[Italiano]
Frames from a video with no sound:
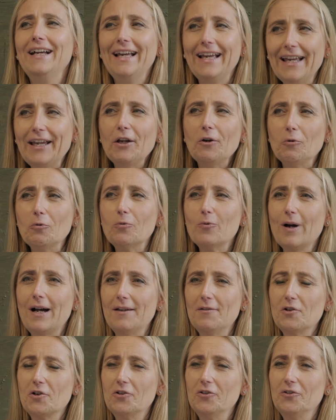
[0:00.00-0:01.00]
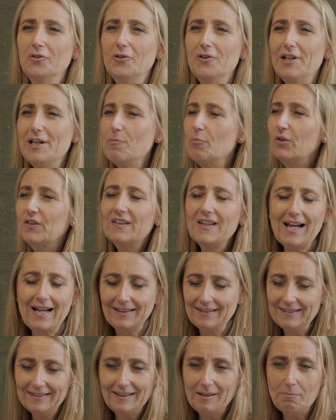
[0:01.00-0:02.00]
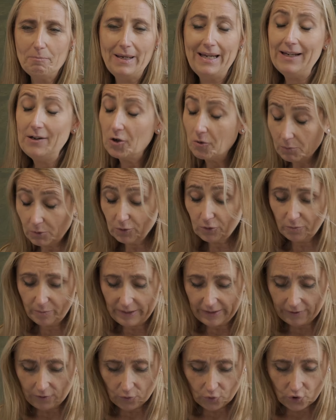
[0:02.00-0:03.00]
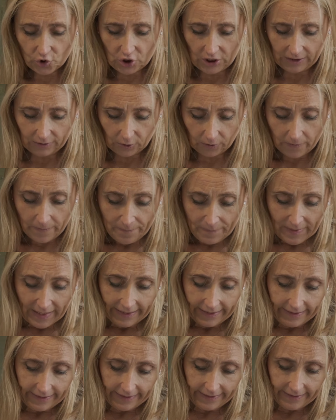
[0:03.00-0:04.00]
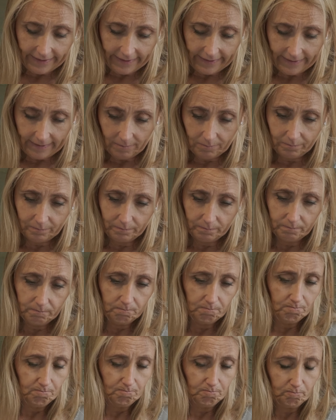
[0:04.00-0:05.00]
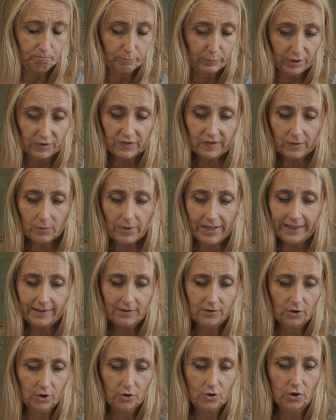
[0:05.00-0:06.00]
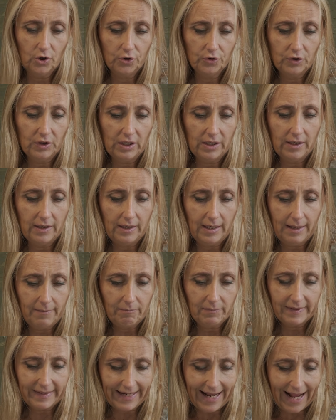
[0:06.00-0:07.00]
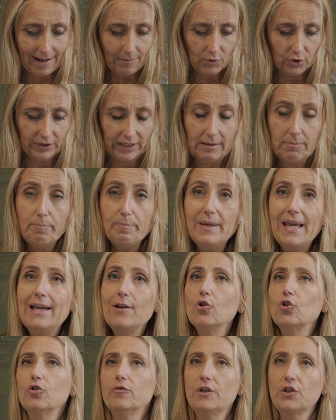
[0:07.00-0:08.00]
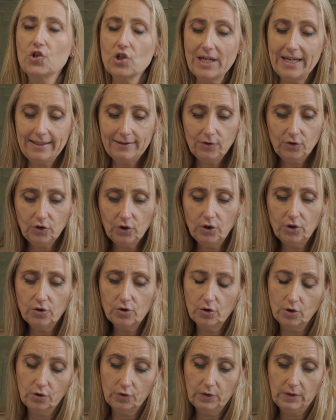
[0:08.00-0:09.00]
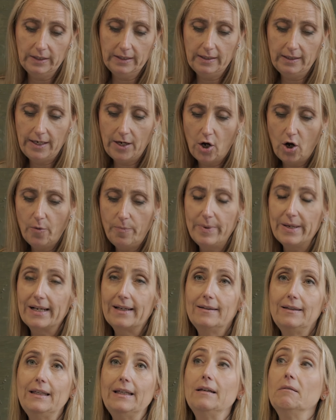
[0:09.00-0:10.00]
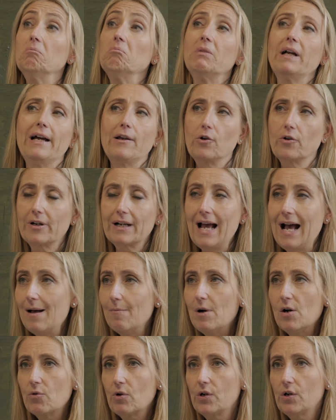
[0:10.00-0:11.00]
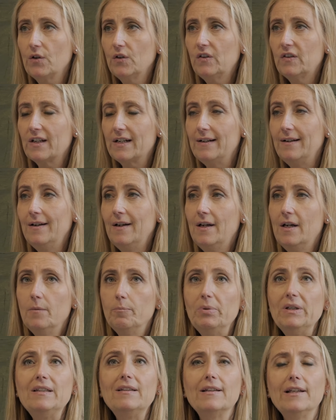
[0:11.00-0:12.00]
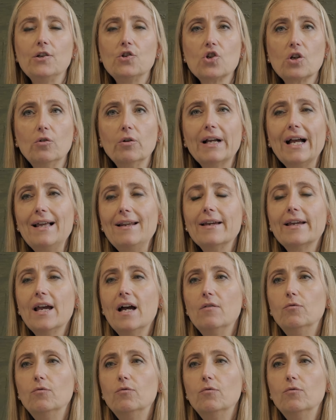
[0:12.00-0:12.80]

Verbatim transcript: è un quadro riposante, bello, molto ben riuscito. Ehm, proseguendo con, entriamo nel pieno Novecento con le opere di Caro Rama, una nostra pittrice locale che ha